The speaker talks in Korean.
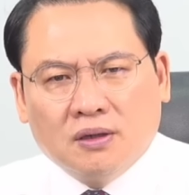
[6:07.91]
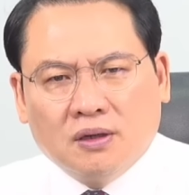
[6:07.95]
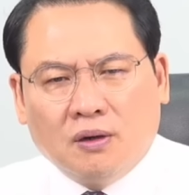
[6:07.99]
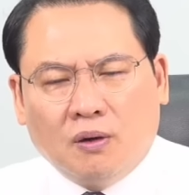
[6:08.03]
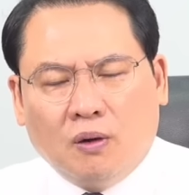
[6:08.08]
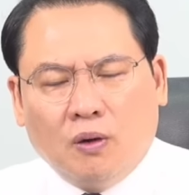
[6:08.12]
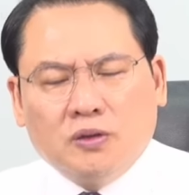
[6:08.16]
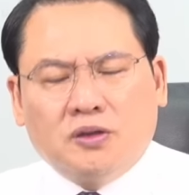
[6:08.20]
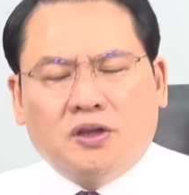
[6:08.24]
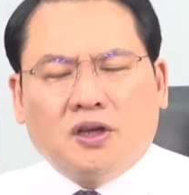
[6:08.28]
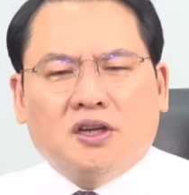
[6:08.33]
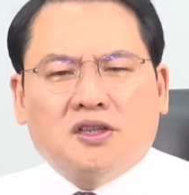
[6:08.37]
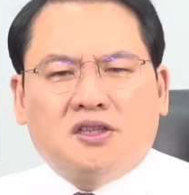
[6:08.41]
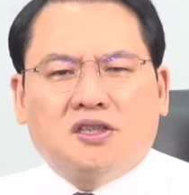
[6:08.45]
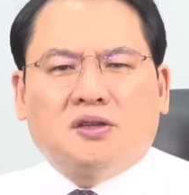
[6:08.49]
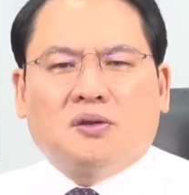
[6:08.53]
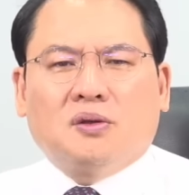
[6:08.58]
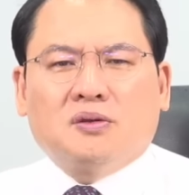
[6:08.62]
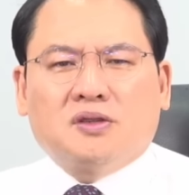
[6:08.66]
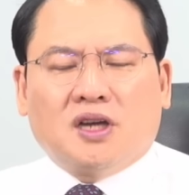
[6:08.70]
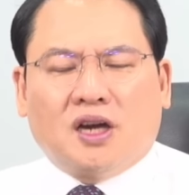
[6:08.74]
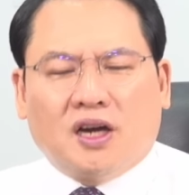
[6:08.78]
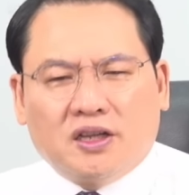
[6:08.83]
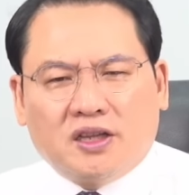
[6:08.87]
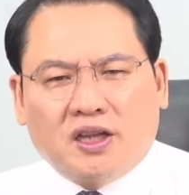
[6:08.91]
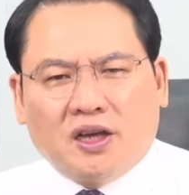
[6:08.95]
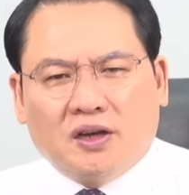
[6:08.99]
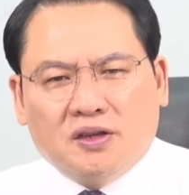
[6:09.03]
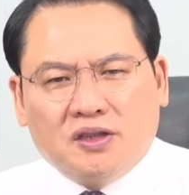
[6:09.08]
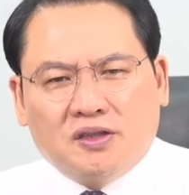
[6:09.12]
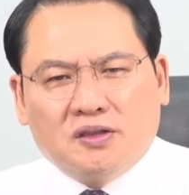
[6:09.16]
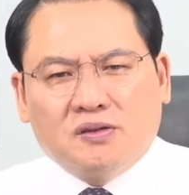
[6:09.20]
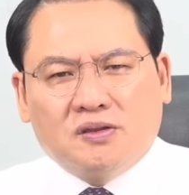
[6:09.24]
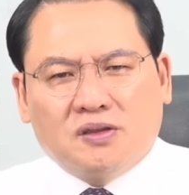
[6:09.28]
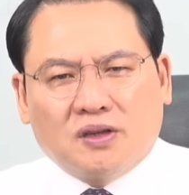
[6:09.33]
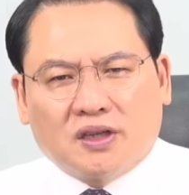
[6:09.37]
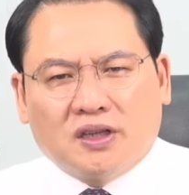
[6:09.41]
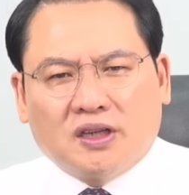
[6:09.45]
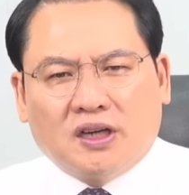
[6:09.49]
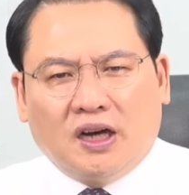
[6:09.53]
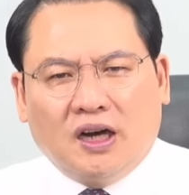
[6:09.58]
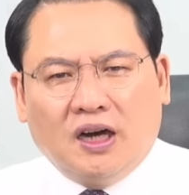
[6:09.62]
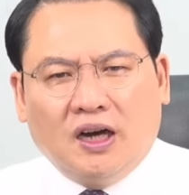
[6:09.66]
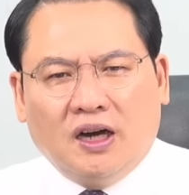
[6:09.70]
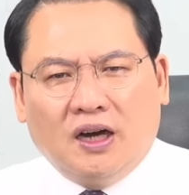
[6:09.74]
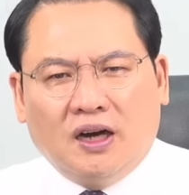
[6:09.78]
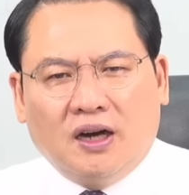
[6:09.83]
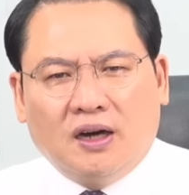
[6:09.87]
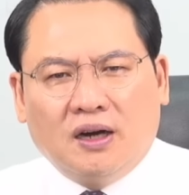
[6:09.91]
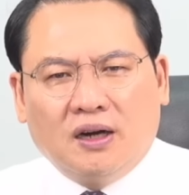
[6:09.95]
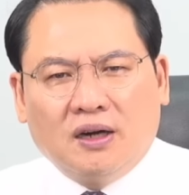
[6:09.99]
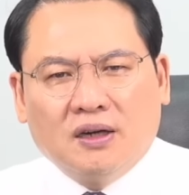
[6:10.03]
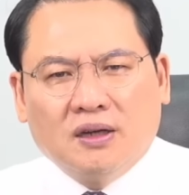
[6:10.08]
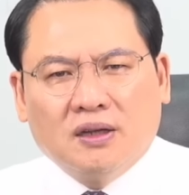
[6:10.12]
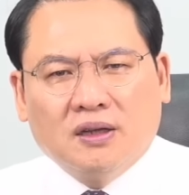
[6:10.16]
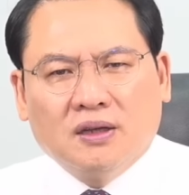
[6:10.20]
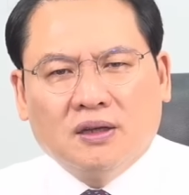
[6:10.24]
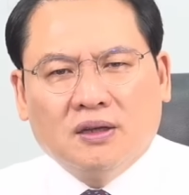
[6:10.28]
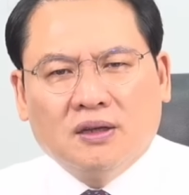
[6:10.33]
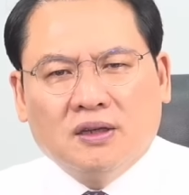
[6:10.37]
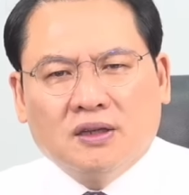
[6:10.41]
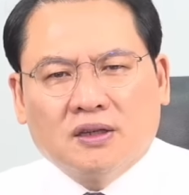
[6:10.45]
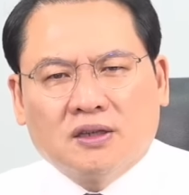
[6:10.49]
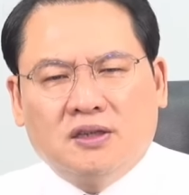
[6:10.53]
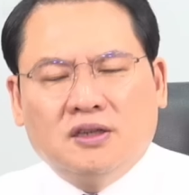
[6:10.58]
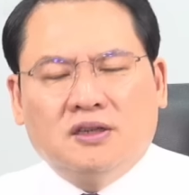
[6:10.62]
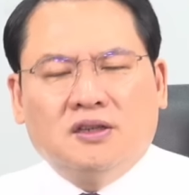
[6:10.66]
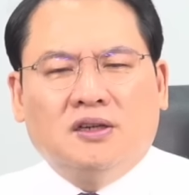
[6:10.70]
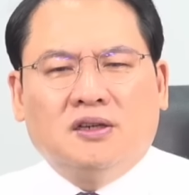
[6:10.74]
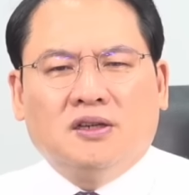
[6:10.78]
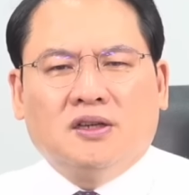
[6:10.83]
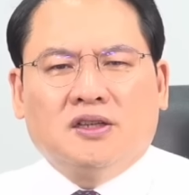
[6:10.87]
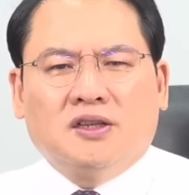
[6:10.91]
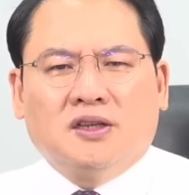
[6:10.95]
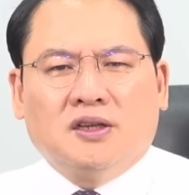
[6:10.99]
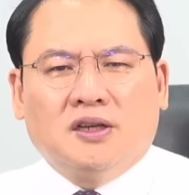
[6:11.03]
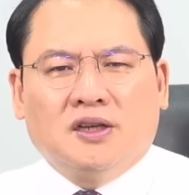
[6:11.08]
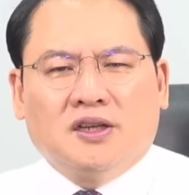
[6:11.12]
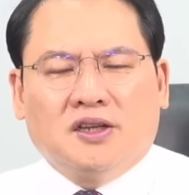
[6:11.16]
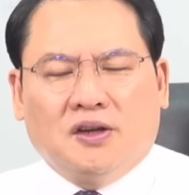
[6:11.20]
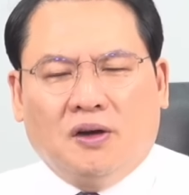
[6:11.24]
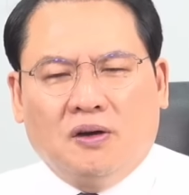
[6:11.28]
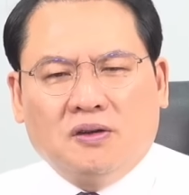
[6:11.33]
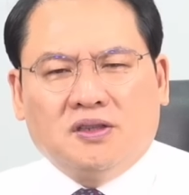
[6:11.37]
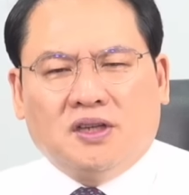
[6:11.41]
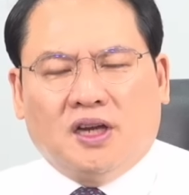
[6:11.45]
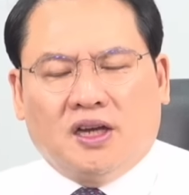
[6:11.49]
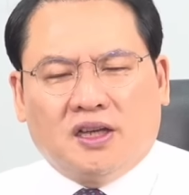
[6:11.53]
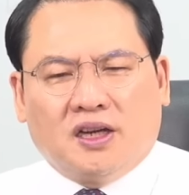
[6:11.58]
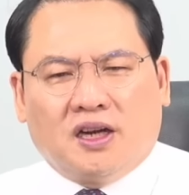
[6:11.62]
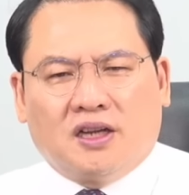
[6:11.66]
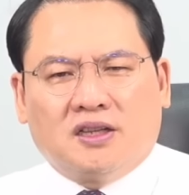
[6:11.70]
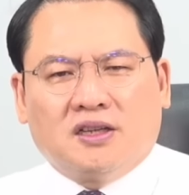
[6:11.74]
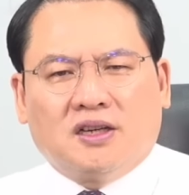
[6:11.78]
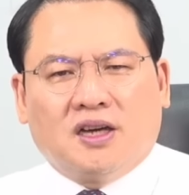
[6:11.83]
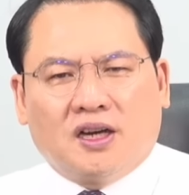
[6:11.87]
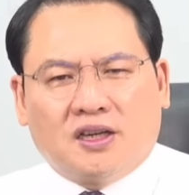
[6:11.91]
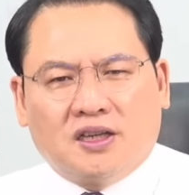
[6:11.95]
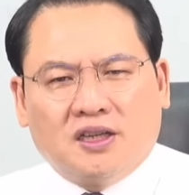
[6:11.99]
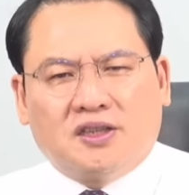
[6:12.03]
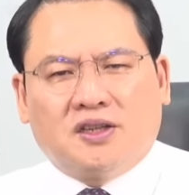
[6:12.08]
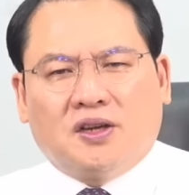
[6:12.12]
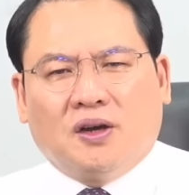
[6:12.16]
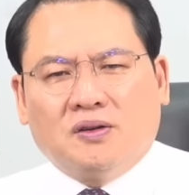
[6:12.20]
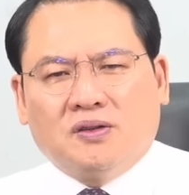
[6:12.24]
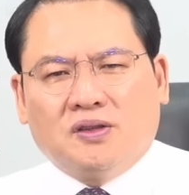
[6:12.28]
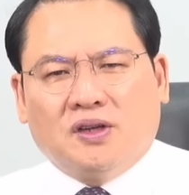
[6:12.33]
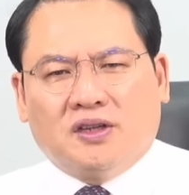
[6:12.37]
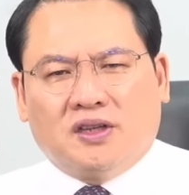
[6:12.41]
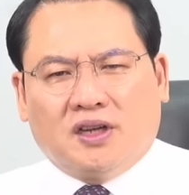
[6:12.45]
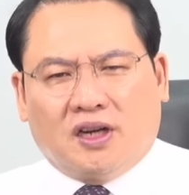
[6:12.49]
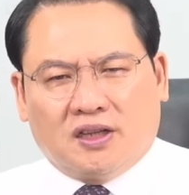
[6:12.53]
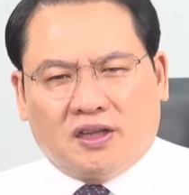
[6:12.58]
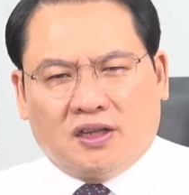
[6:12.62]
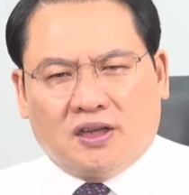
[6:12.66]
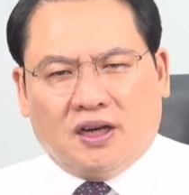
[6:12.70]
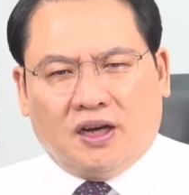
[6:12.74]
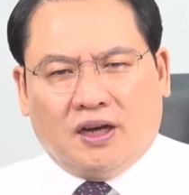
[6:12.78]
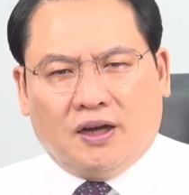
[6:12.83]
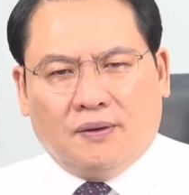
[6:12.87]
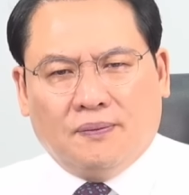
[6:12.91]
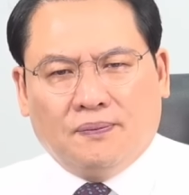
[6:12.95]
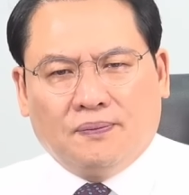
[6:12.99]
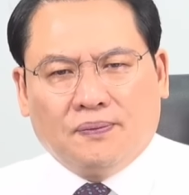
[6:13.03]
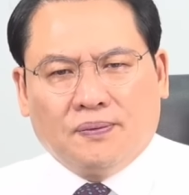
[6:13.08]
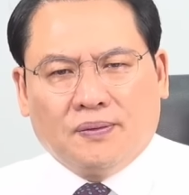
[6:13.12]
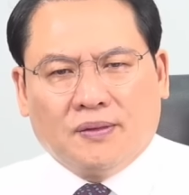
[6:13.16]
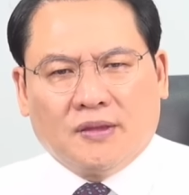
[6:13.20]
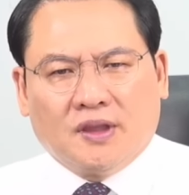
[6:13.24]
어떻게 지도자가 돼요? 이준석이가 그 역량이라든가 그 경력이라든가